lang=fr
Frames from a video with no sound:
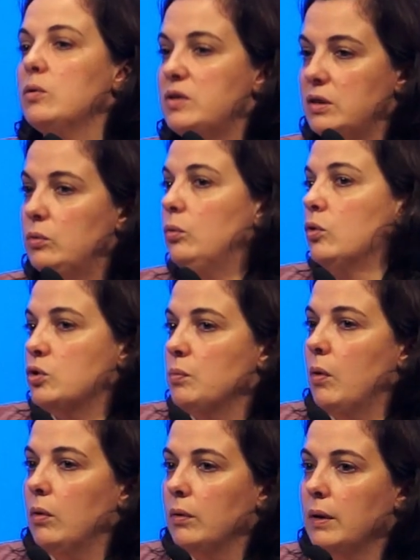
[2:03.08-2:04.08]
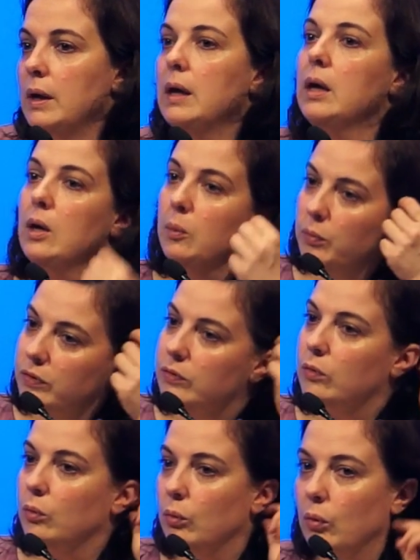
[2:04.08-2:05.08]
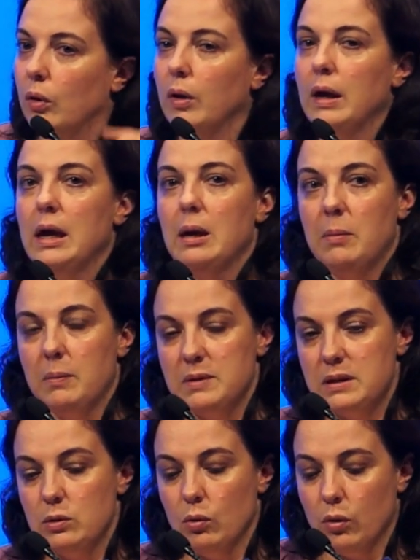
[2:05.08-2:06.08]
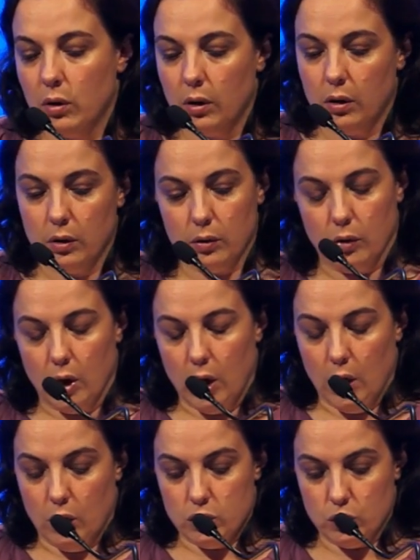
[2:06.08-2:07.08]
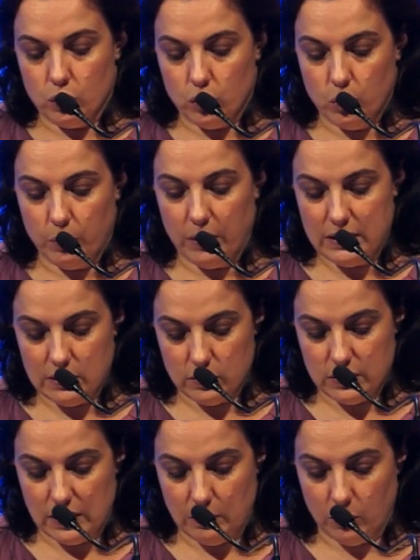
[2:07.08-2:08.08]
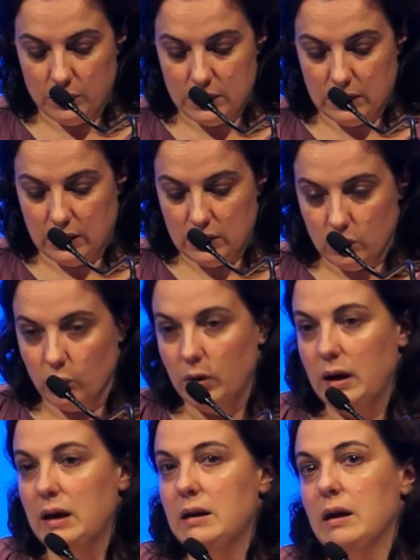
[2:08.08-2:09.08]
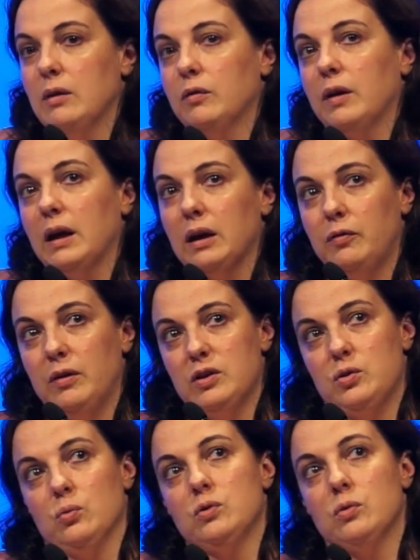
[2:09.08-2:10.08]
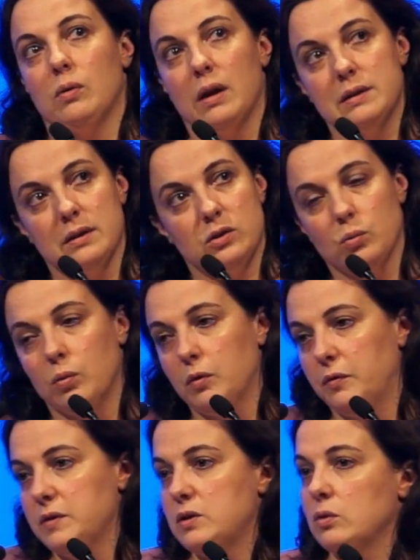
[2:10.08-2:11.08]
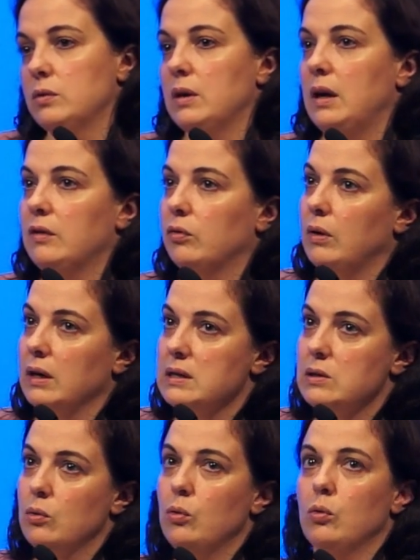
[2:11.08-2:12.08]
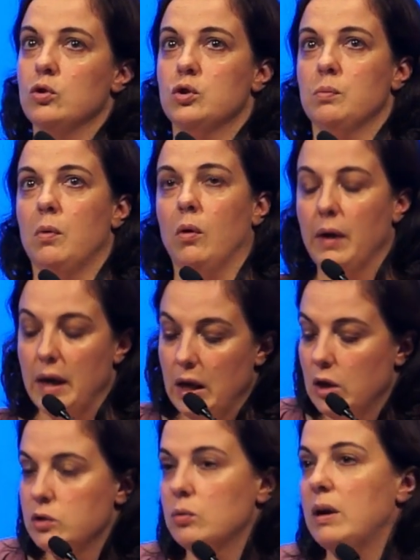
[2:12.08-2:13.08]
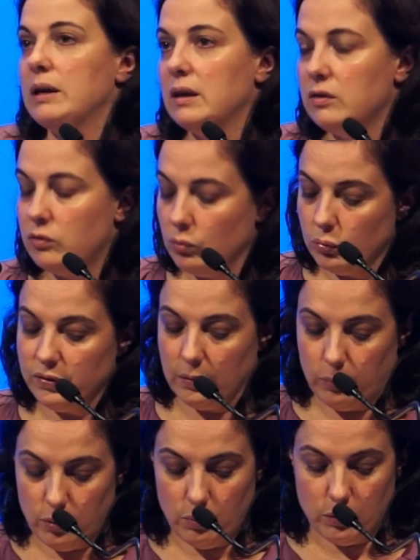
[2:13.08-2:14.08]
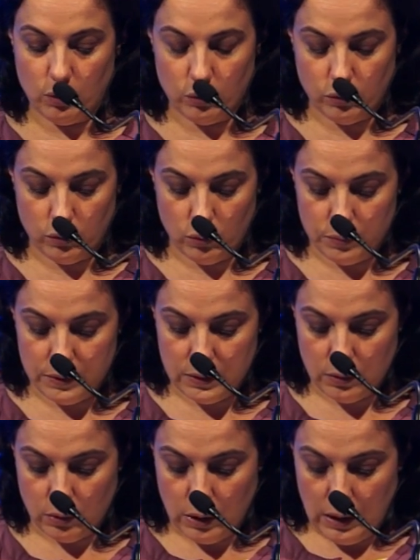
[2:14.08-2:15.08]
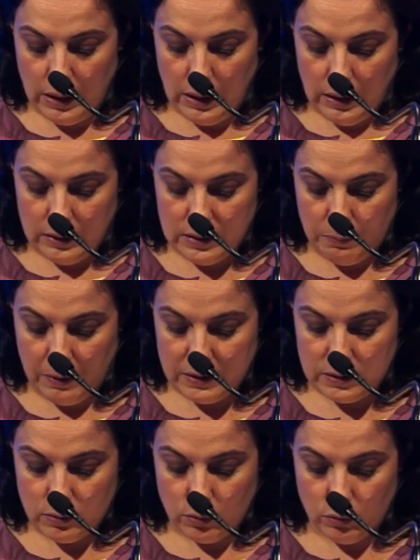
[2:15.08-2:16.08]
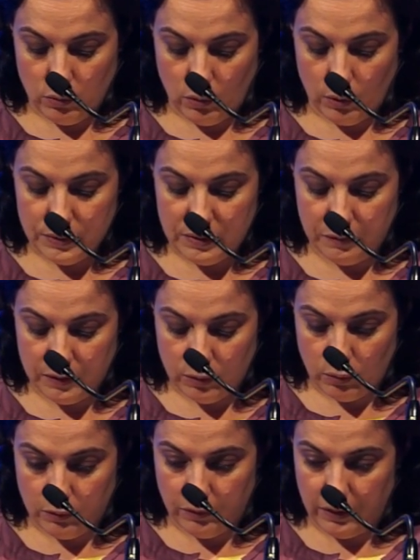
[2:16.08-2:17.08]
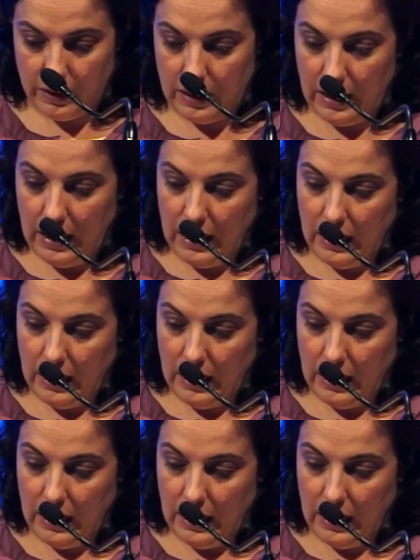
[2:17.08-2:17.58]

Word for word: aussi du logement, puisque euh, même si Aurore euh, s'occupe essentiellement de ces questions-là, il y a une vraie réflexion sur l'insertion professionnelle, sur l'accès au logement, sur la question tout simplement de l'autonomie euh, des personnes en difficulté.